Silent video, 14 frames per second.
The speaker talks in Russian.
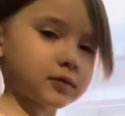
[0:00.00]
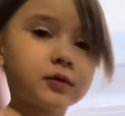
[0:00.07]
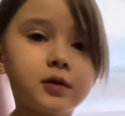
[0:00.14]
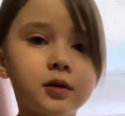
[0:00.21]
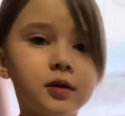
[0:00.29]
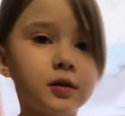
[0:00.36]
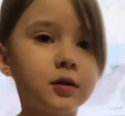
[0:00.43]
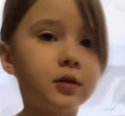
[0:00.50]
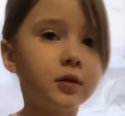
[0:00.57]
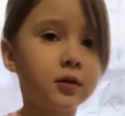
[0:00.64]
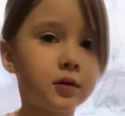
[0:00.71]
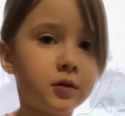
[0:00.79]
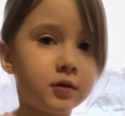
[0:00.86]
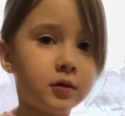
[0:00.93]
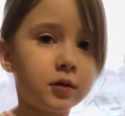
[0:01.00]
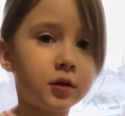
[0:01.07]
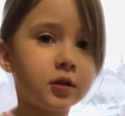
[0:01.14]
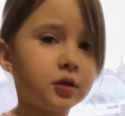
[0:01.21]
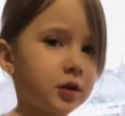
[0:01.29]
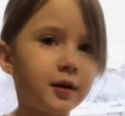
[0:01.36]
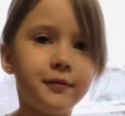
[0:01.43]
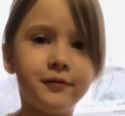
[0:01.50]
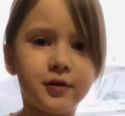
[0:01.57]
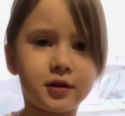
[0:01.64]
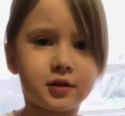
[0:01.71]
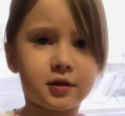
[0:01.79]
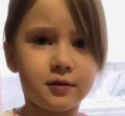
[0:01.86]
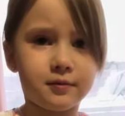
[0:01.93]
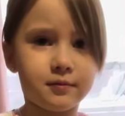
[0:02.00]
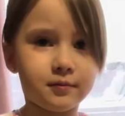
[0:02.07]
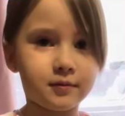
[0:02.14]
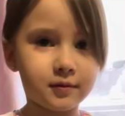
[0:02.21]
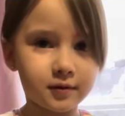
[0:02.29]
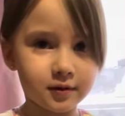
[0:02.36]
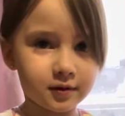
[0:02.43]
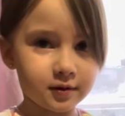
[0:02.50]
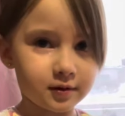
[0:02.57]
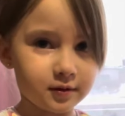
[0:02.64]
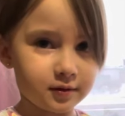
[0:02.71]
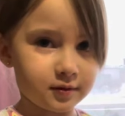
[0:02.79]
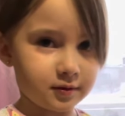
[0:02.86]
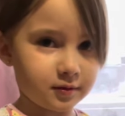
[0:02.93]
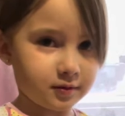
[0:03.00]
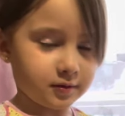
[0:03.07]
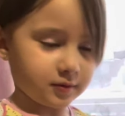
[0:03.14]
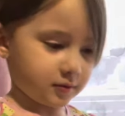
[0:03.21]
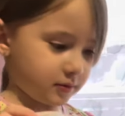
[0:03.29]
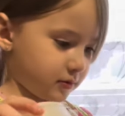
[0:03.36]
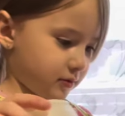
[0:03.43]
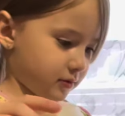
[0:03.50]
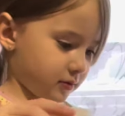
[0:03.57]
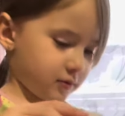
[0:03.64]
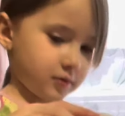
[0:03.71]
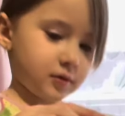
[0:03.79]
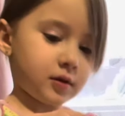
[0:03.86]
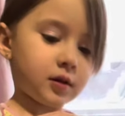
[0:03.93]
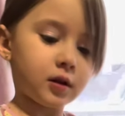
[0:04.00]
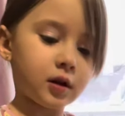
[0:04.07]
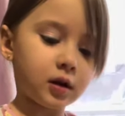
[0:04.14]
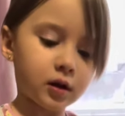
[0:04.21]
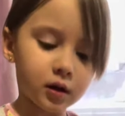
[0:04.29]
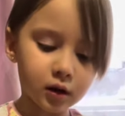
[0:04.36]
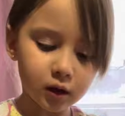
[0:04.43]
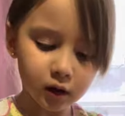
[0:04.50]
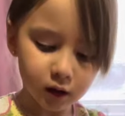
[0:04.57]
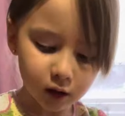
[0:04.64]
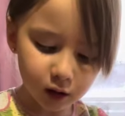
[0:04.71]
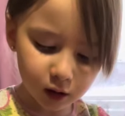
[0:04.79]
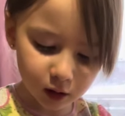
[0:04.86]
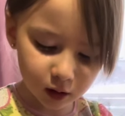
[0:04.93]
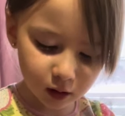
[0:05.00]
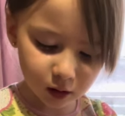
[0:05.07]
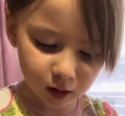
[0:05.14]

Как же... Шоколадка-то как? Баунти? Баунти пахнет почему-то.